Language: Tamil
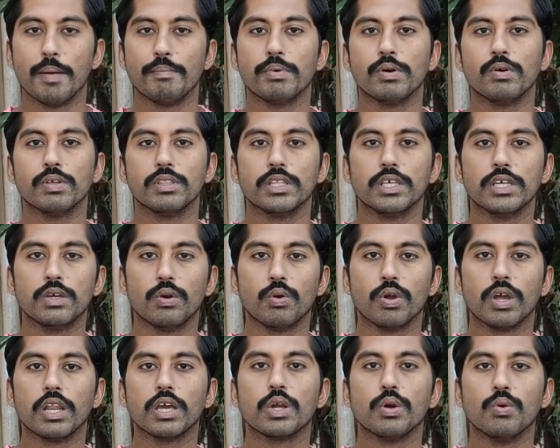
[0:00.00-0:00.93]
அப்போ வந்து
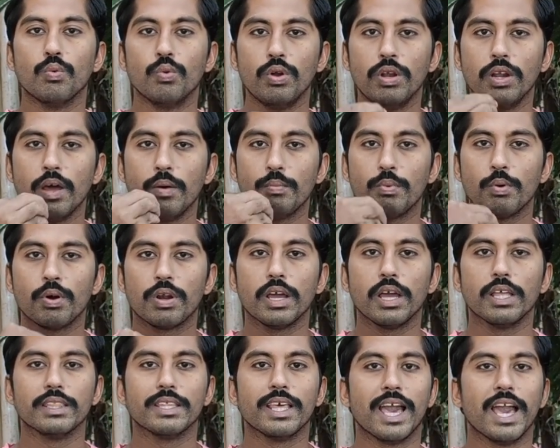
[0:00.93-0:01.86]
உங்களுக்கு உள்ள போற
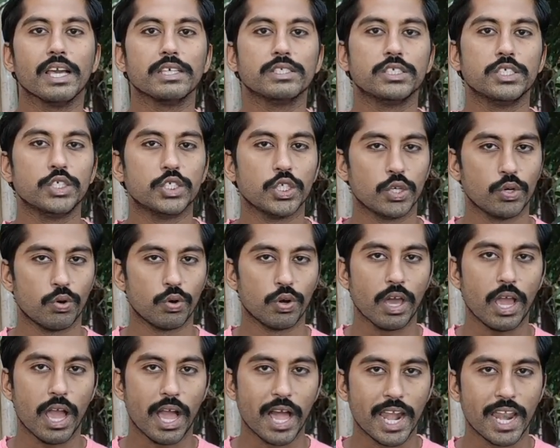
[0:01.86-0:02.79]
அந்த ஆக்சிஜனோட
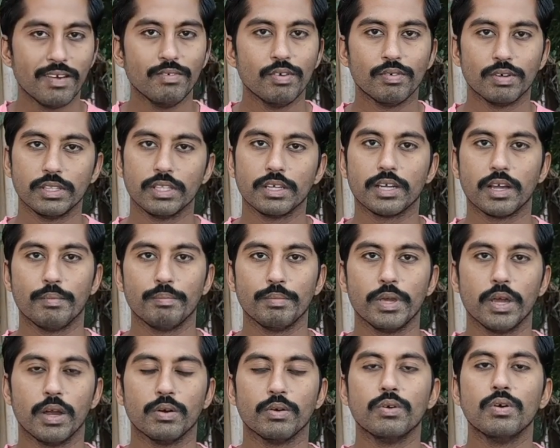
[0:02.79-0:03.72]
அளவு வந்து
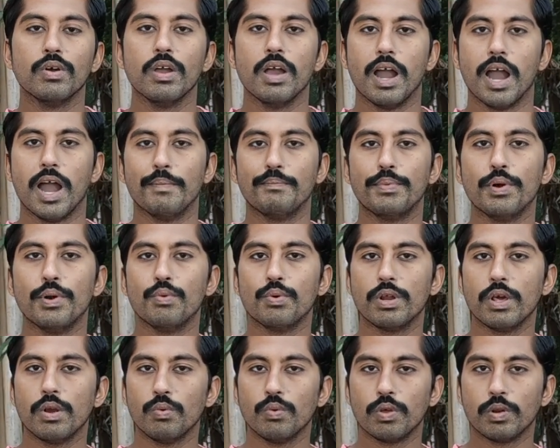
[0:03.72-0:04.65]
கம்மியாகும் அப்போ
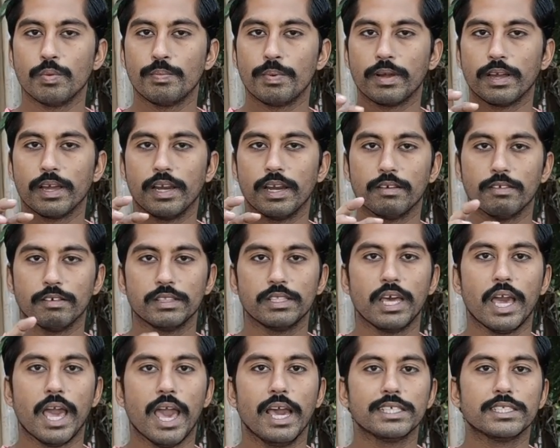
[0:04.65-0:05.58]
உடல் உறுப்புகளுக்கு
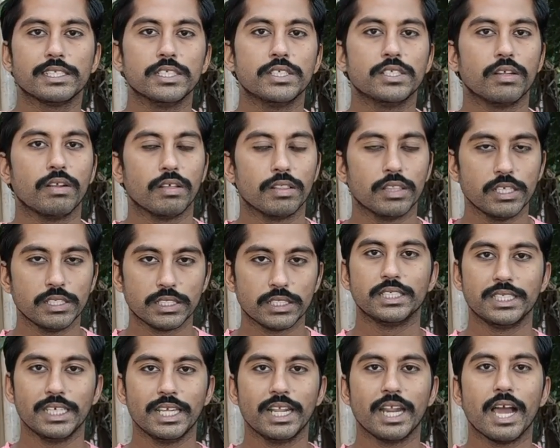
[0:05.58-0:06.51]
வந்து ஆக்சிஜன் வந்து
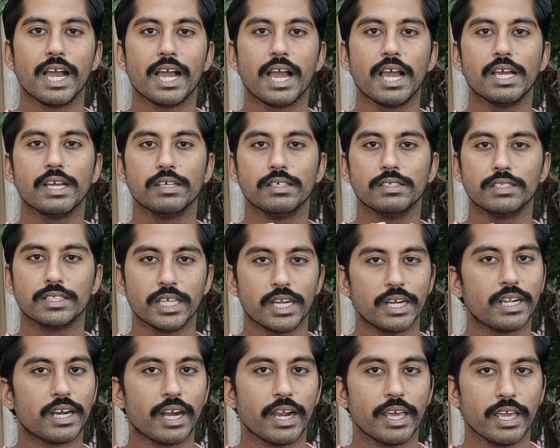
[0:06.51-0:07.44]
சீராக
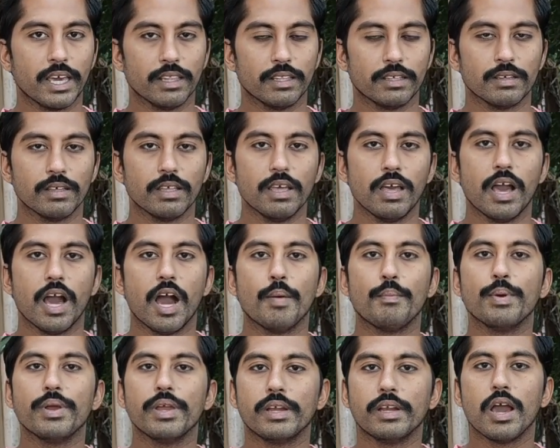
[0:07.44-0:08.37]
சென்றடையாது
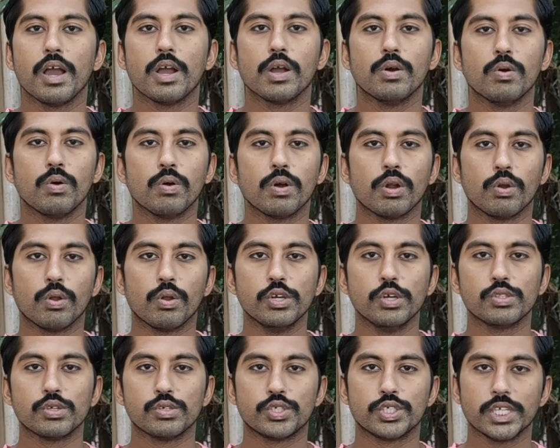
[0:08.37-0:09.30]
அப்ப என்ன ஆகும் உங்க
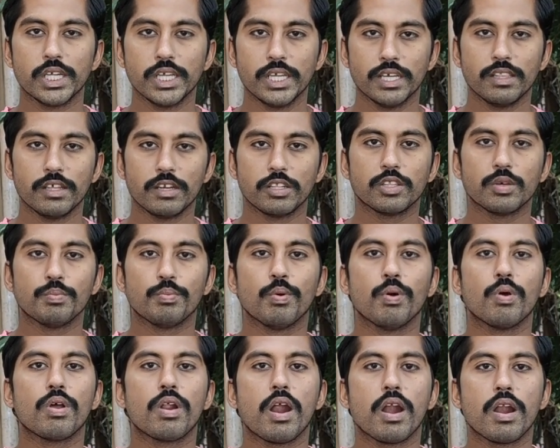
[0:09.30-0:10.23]
நோய் தொற்றை எதிர்த்து
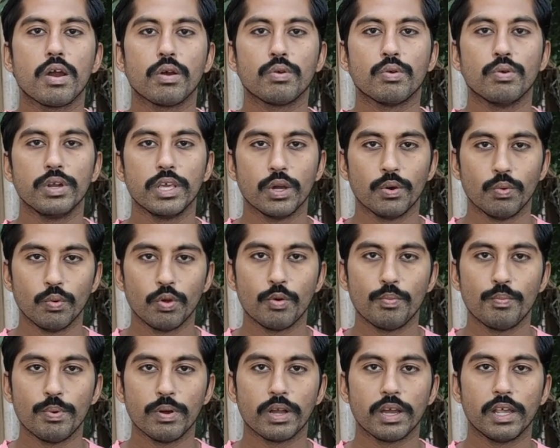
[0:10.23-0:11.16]
போராடக்கூடிய
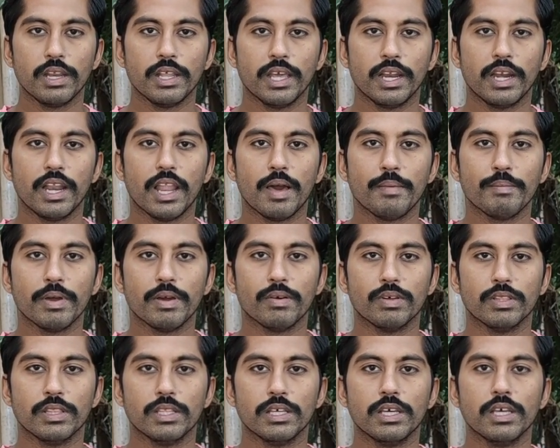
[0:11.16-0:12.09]
உறுப்புகள் எல்லாமே
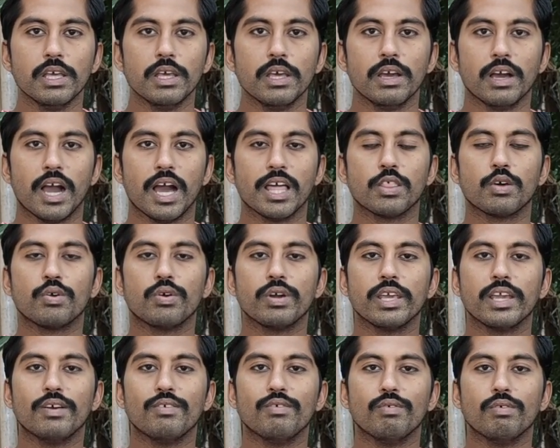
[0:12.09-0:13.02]
வந்து
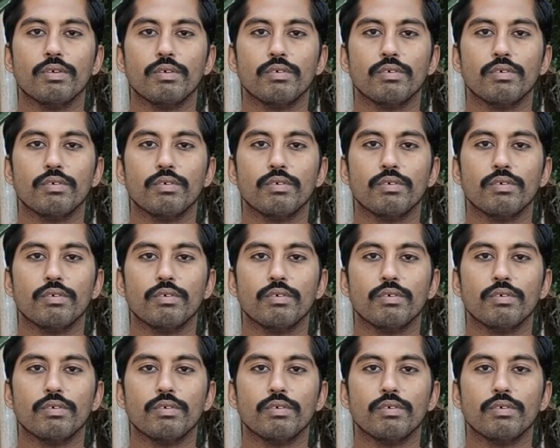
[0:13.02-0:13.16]
அதனுடைய